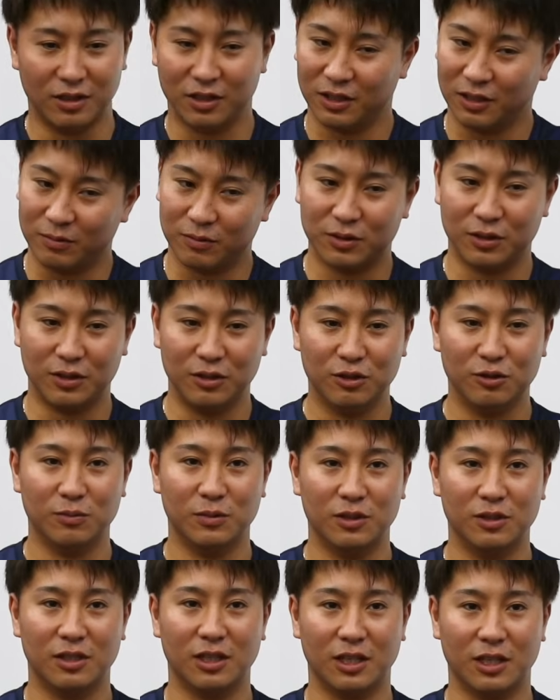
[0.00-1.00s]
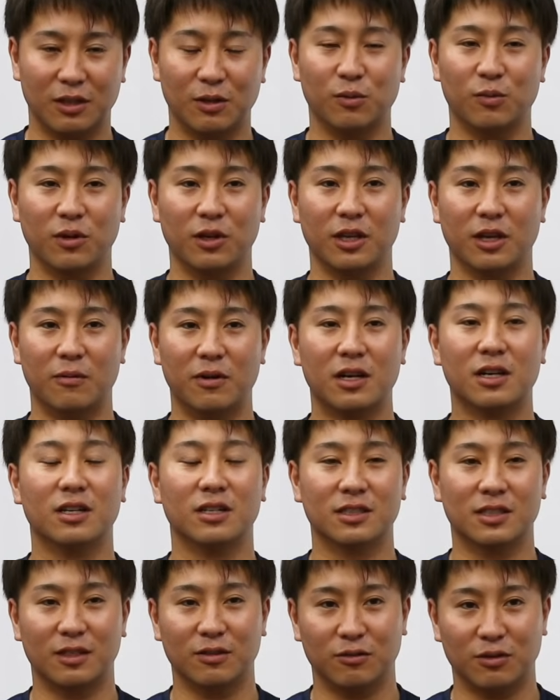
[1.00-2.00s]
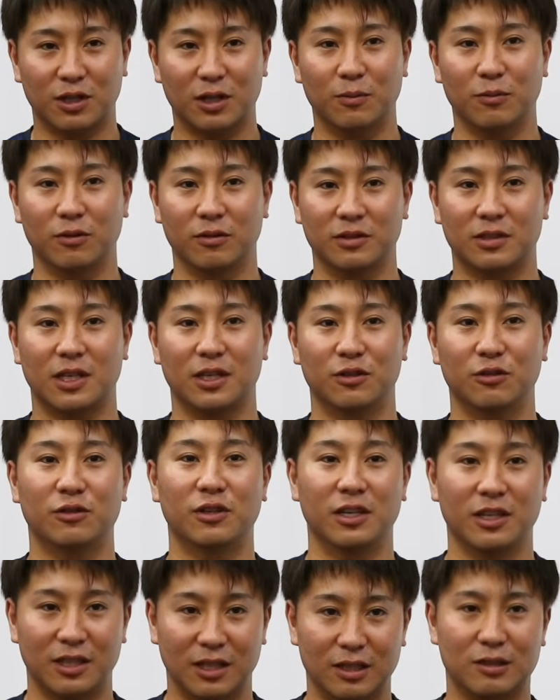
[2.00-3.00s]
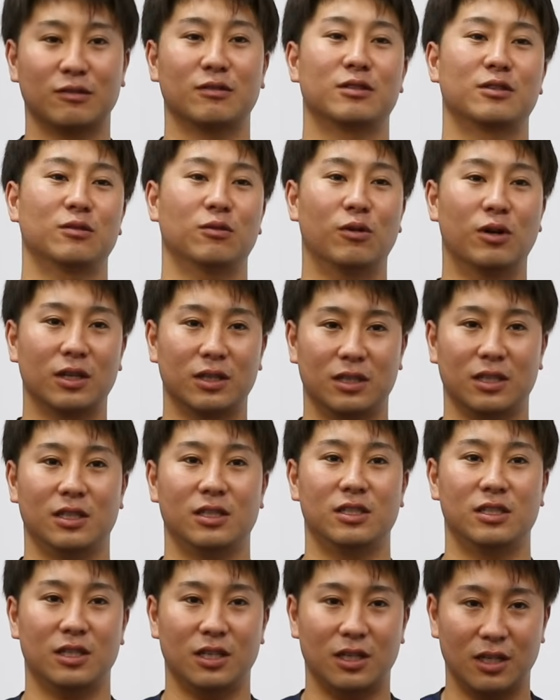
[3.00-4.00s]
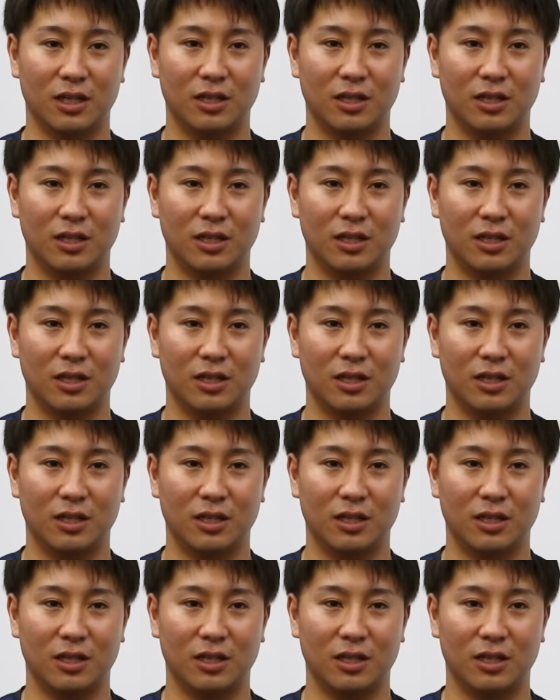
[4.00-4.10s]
いやでもスイング見る限り山川さんとかもサードライナーとかすごかったですし